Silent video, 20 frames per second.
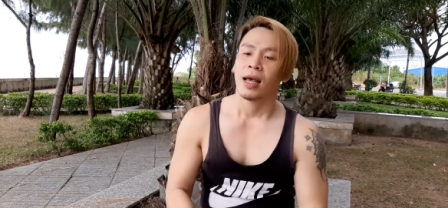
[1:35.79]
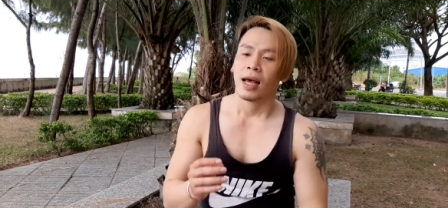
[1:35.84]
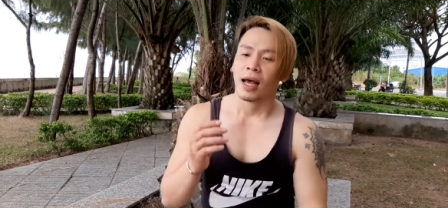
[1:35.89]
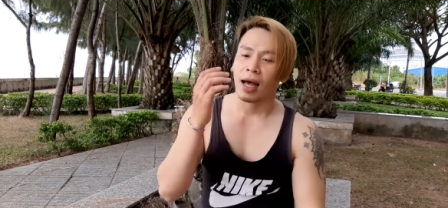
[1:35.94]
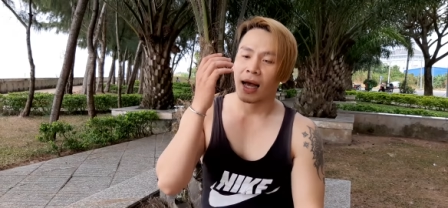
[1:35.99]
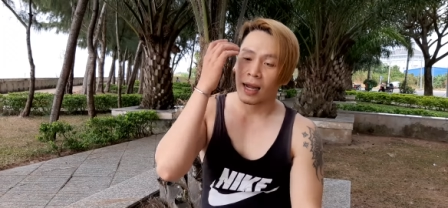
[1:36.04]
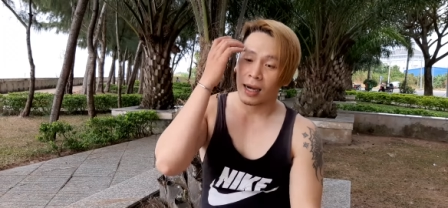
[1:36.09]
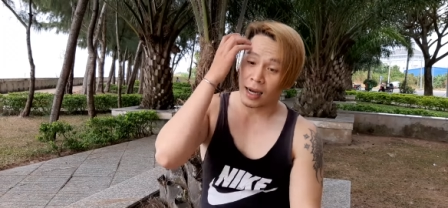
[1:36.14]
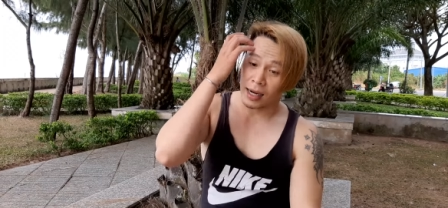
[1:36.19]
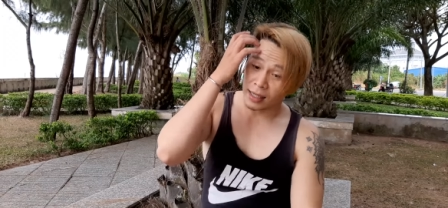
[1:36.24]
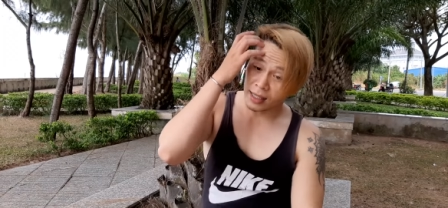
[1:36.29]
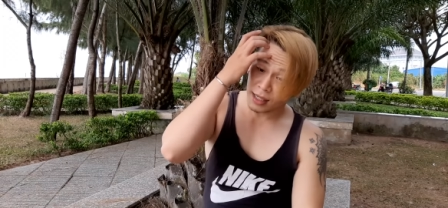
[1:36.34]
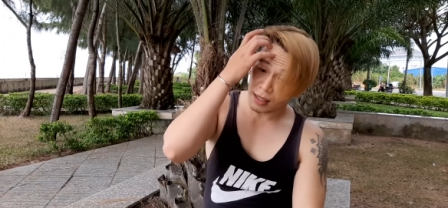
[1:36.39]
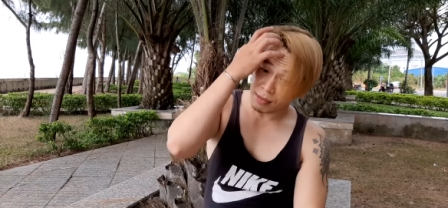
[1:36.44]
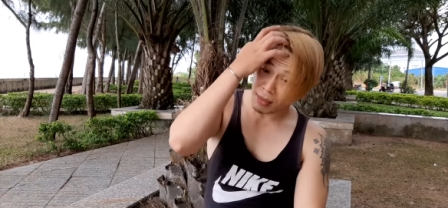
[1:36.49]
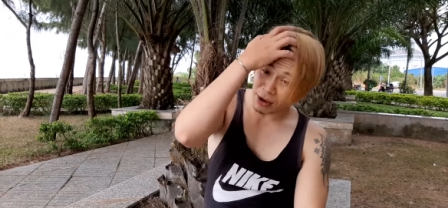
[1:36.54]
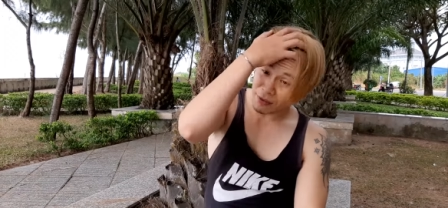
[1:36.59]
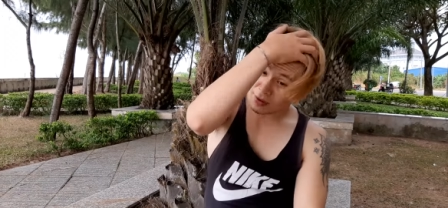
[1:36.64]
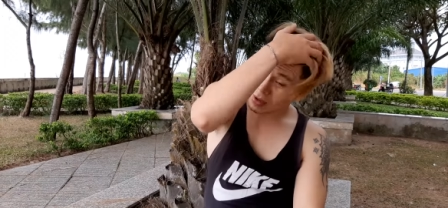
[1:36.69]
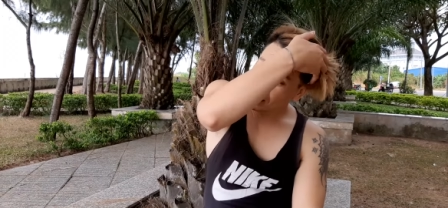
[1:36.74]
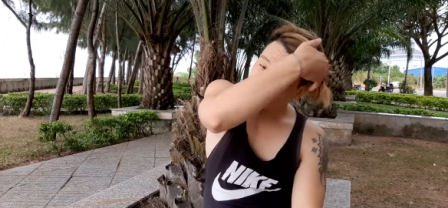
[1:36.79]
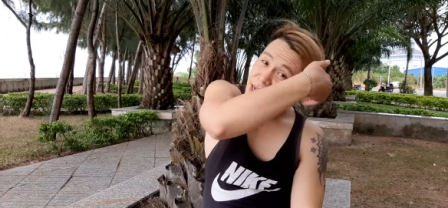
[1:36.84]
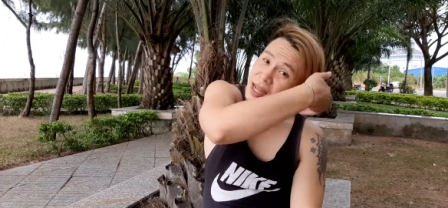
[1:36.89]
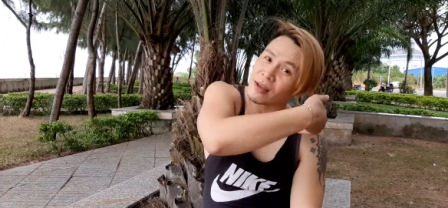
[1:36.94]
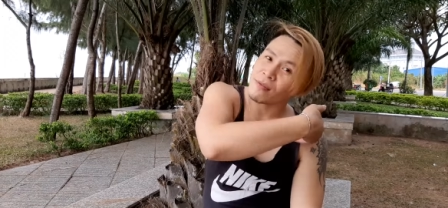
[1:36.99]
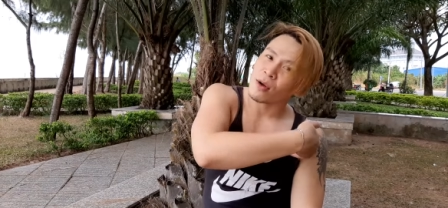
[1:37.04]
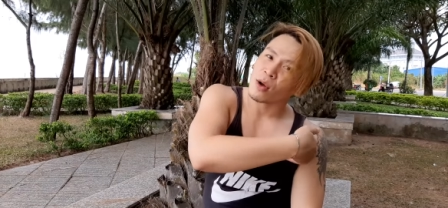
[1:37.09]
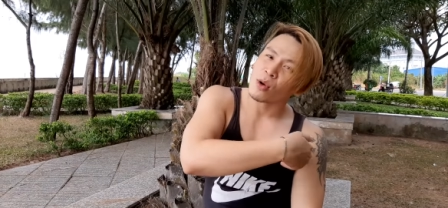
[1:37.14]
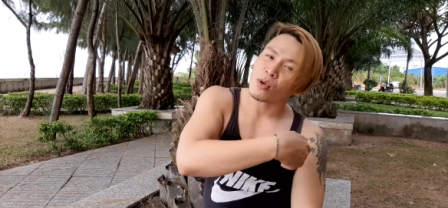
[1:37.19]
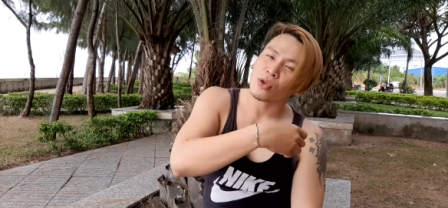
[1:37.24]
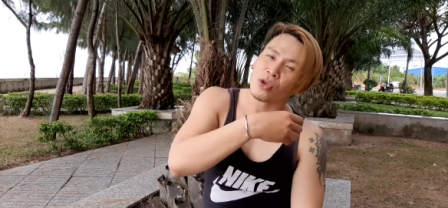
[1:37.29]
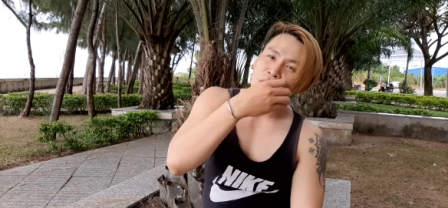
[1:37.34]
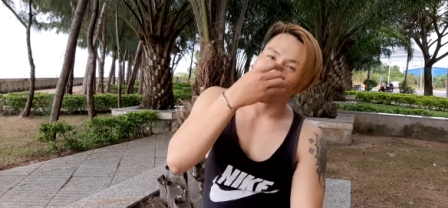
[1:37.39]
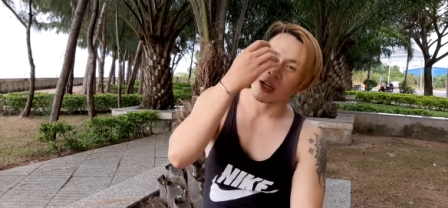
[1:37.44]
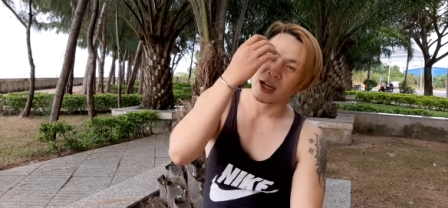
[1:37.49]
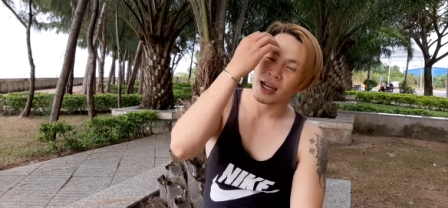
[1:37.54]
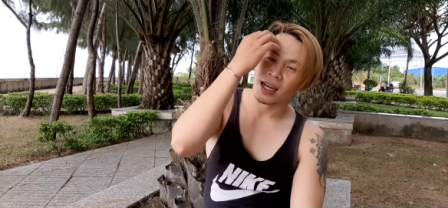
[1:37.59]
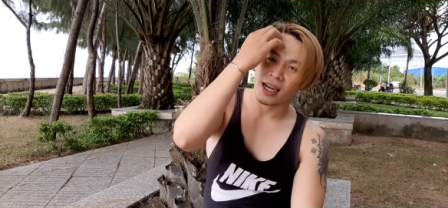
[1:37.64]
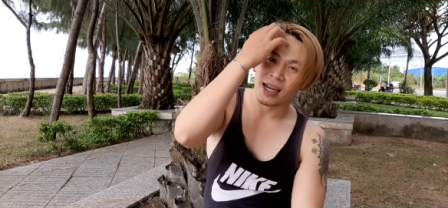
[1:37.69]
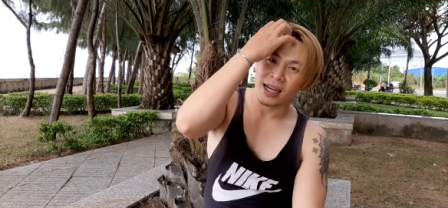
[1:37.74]
à, lĩnh xin mặn phép đi nghe vào câu
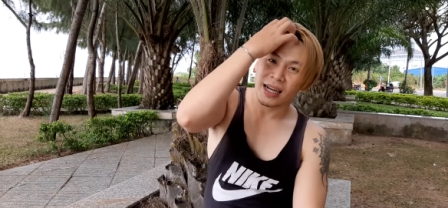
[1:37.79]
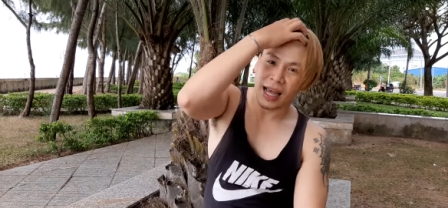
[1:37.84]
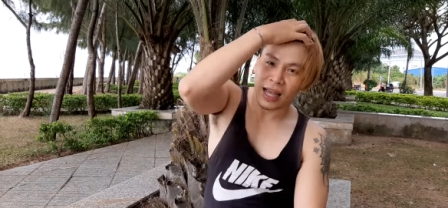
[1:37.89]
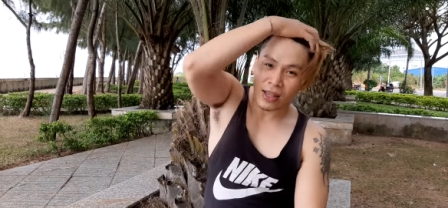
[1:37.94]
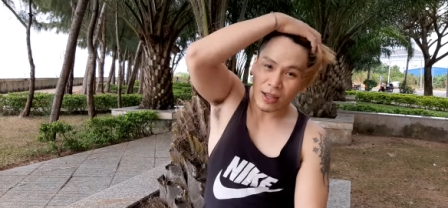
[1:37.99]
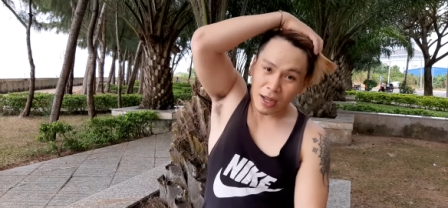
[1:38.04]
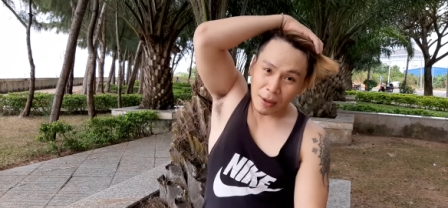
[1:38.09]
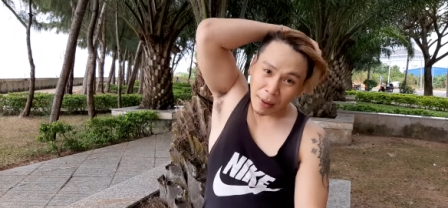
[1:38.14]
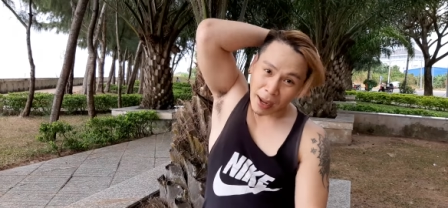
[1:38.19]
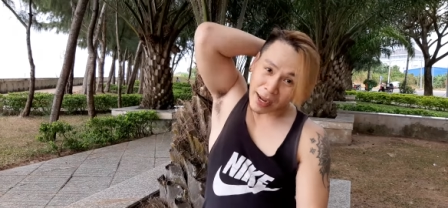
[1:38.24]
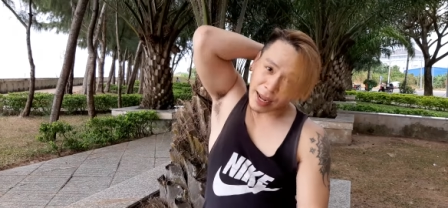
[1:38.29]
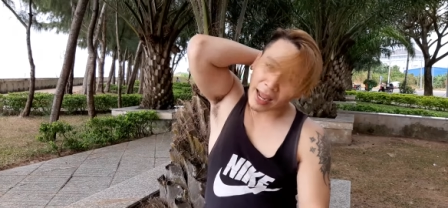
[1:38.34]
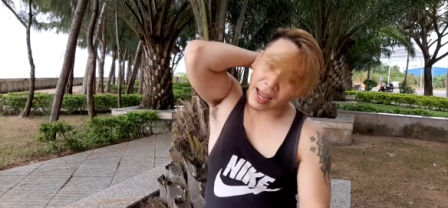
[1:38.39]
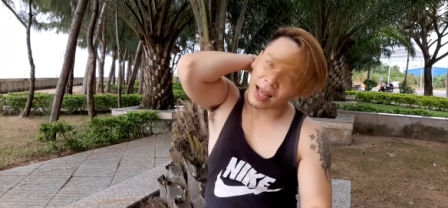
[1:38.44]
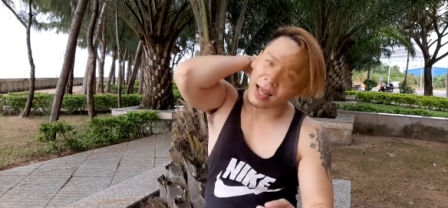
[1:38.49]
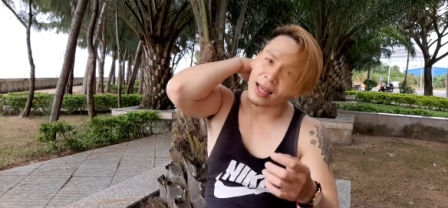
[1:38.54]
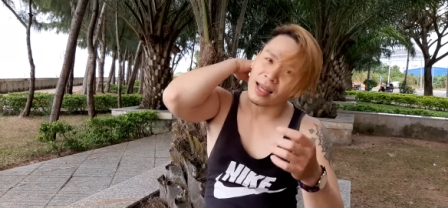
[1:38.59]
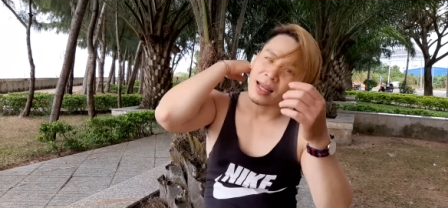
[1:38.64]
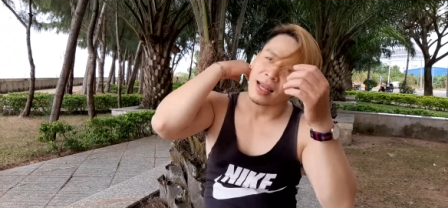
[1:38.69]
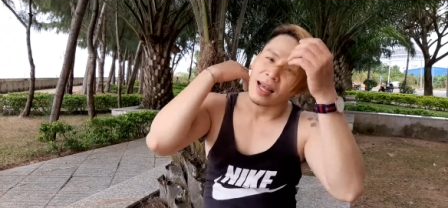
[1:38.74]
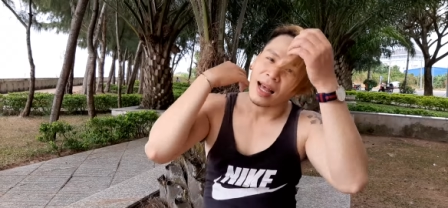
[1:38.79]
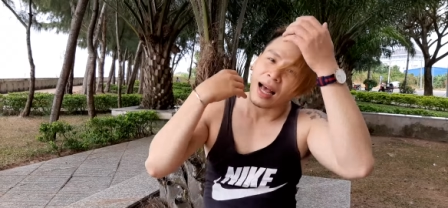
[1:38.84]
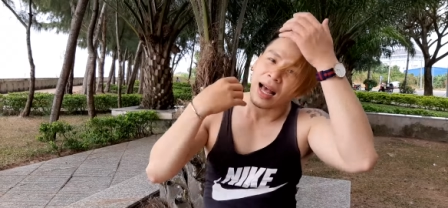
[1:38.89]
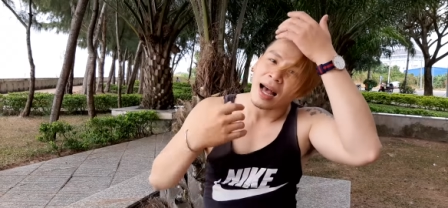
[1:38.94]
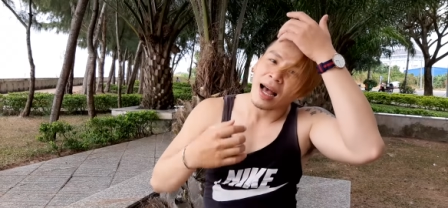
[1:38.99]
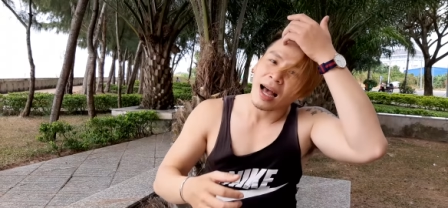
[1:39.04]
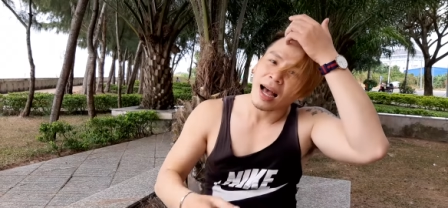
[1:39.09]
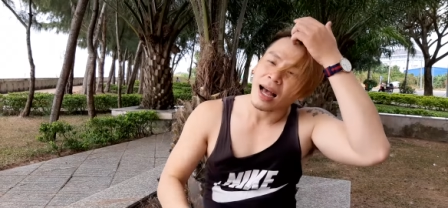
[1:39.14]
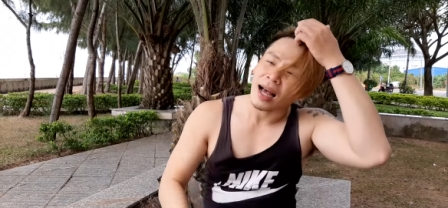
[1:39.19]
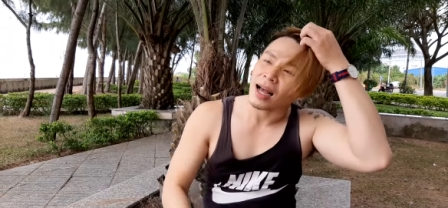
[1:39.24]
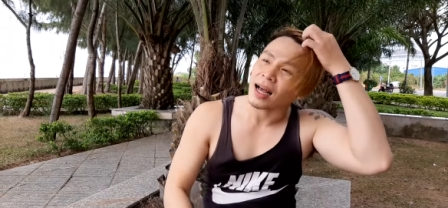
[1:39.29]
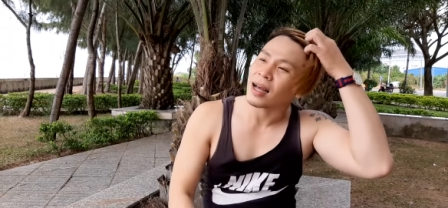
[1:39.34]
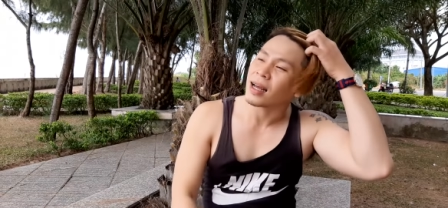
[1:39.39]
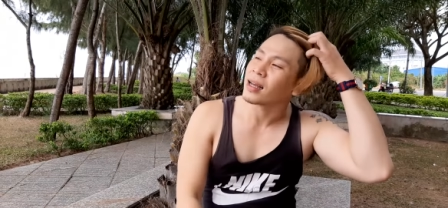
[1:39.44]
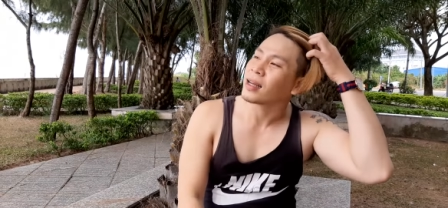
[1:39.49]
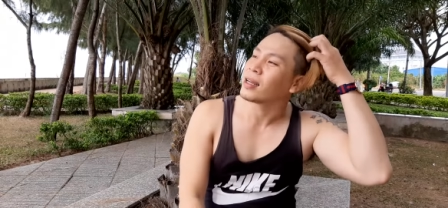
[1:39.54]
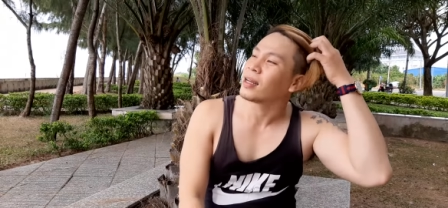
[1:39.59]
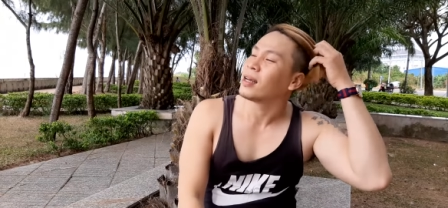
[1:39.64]
chuyện là lĩnh kể cho các bạn nghe à,